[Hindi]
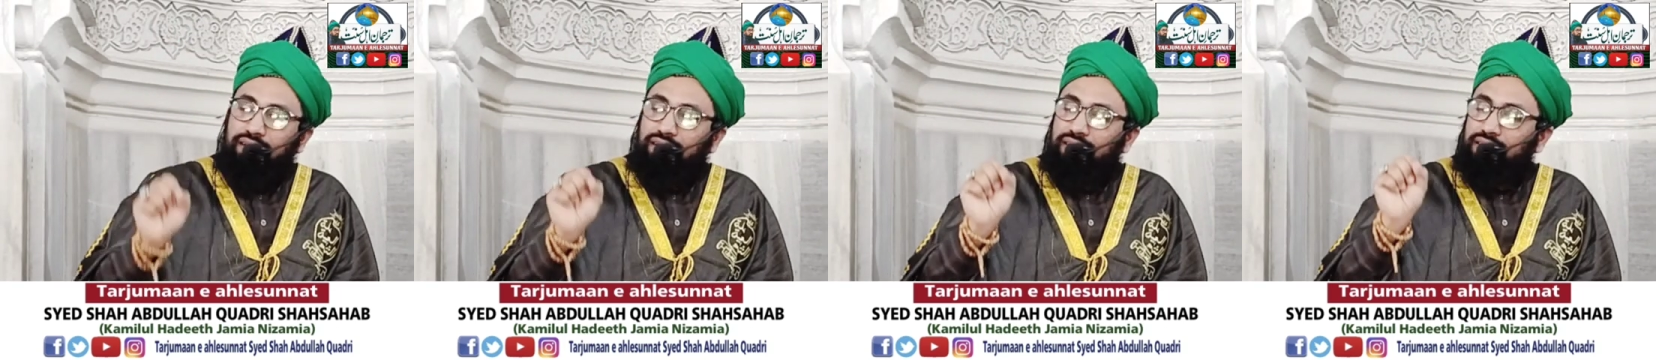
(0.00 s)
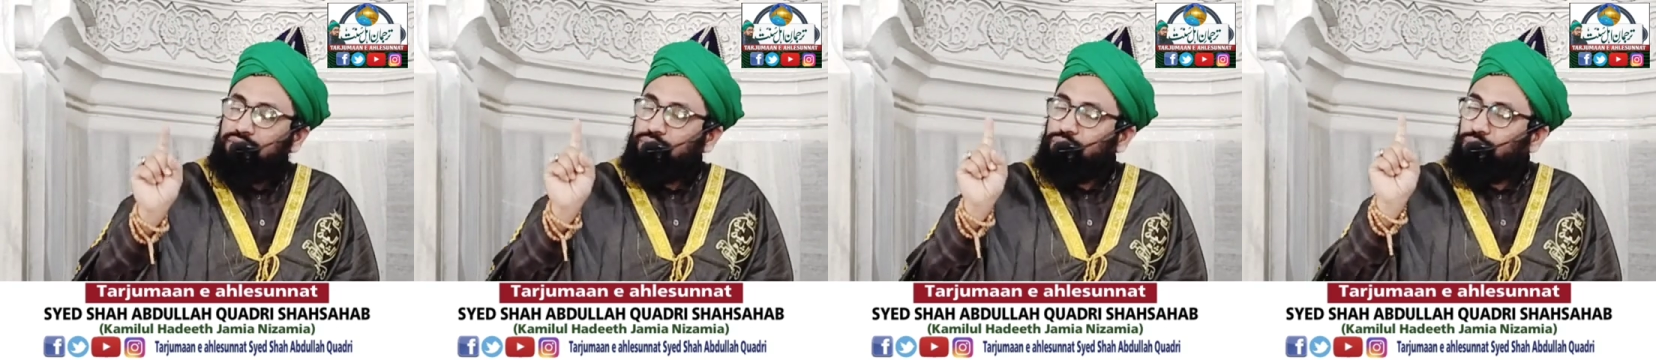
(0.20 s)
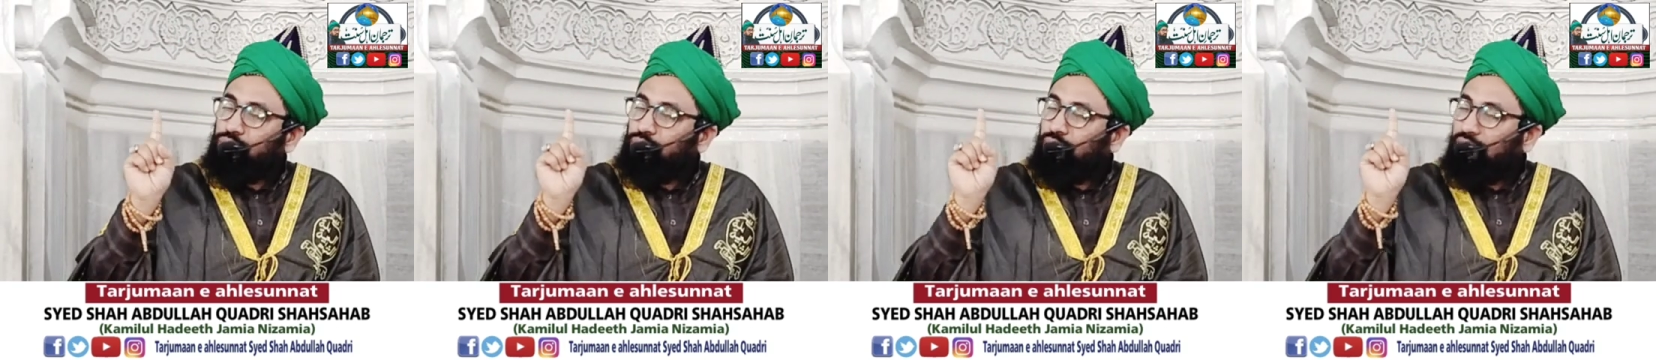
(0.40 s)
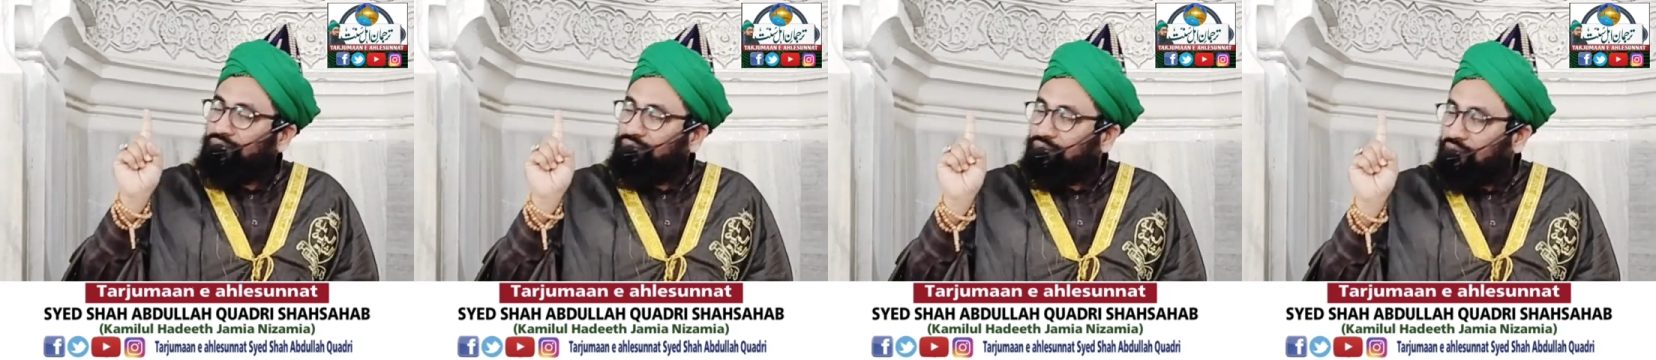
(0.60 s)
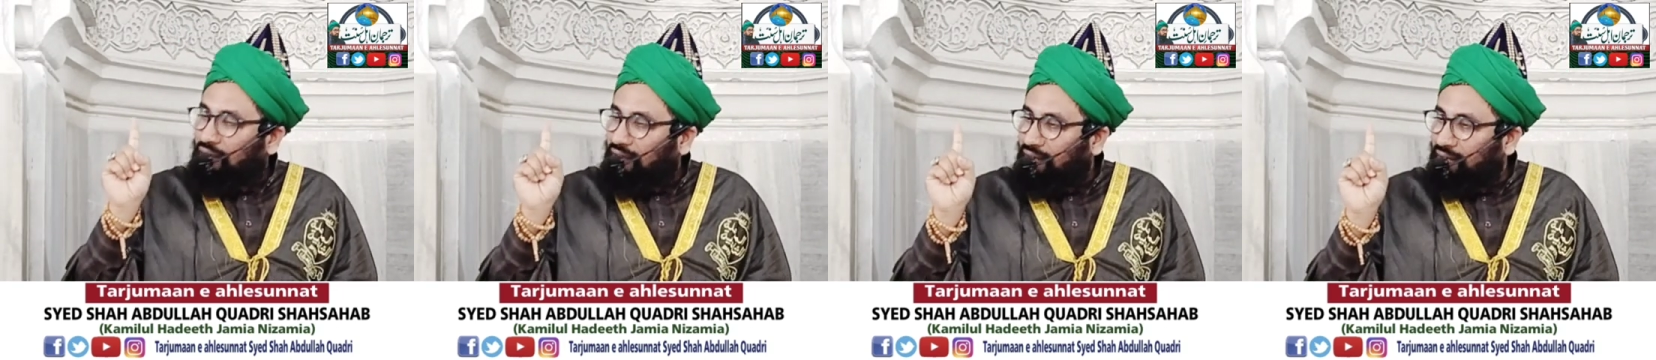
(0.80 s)
रसूल
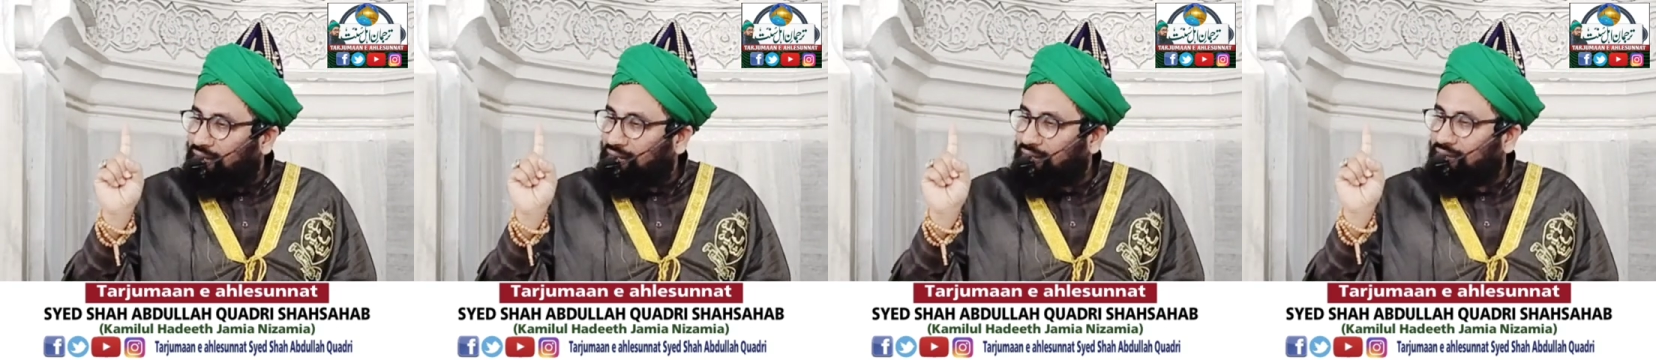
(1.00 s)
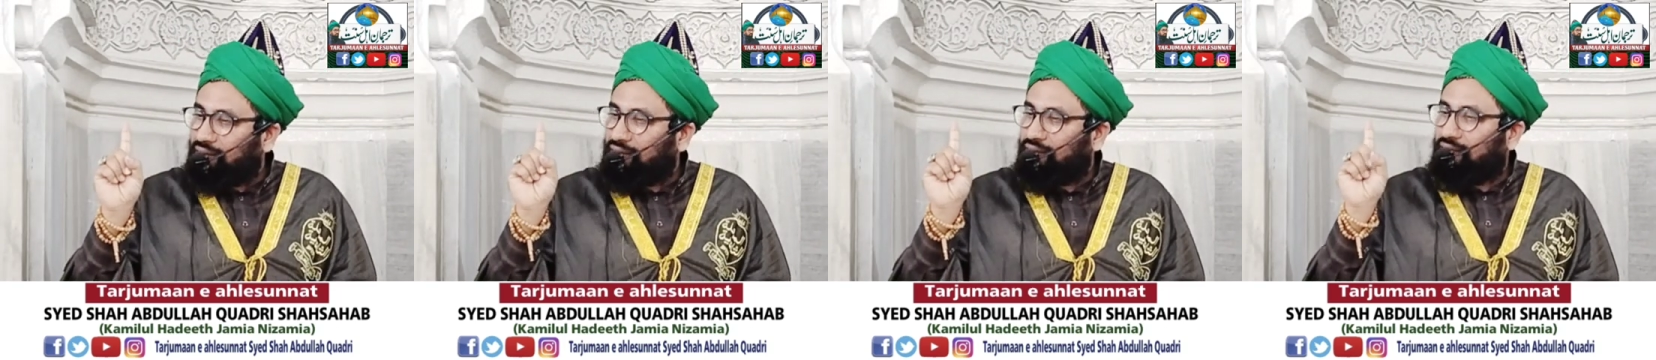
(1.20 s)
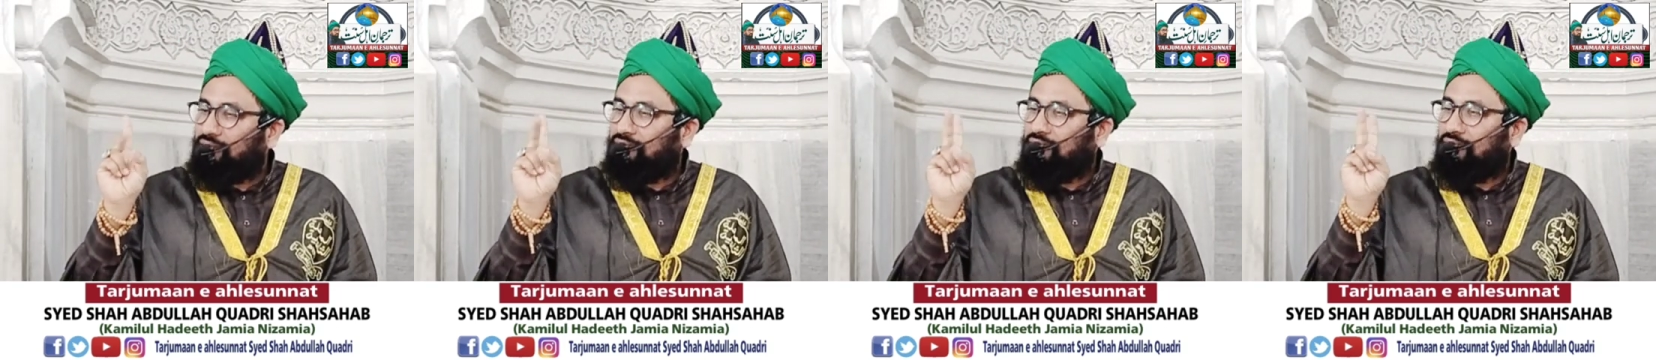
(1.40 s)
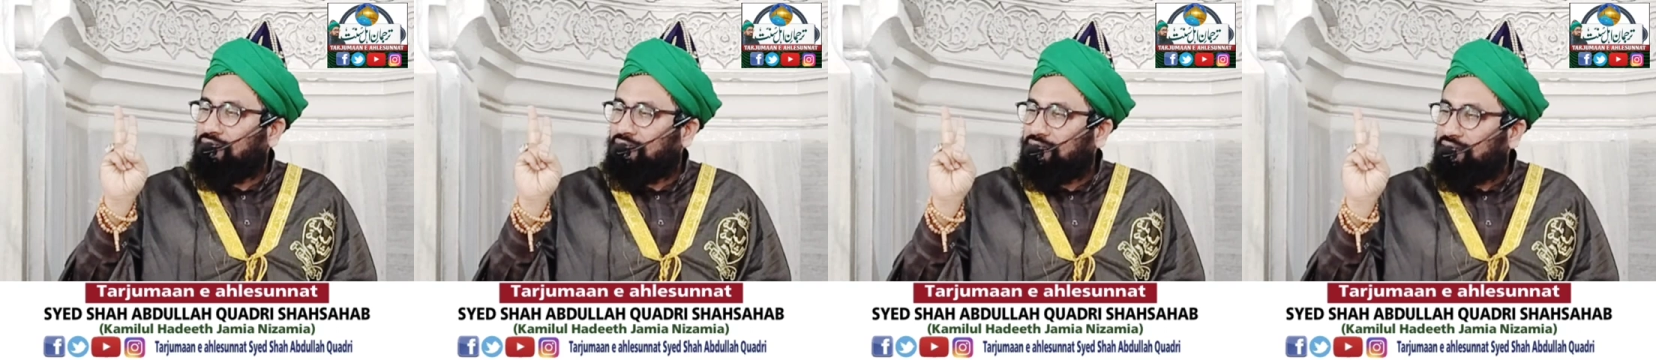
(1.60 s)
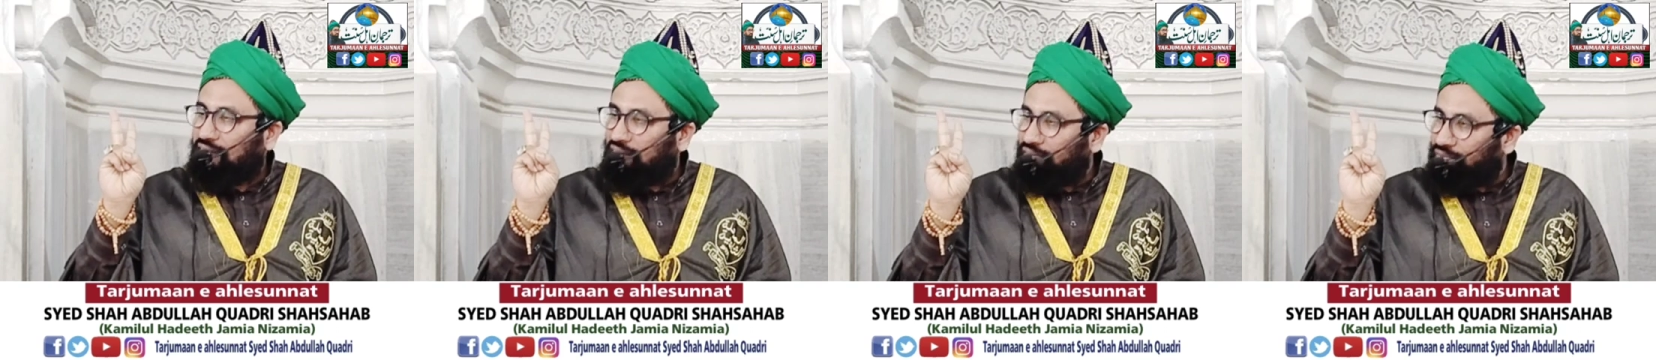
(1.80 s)
पाक
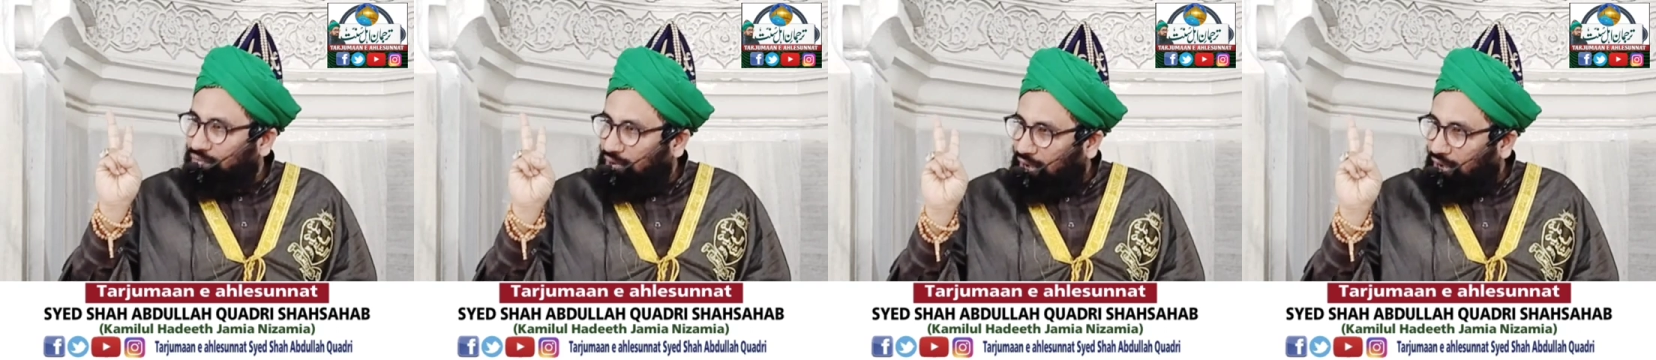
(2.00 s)
अली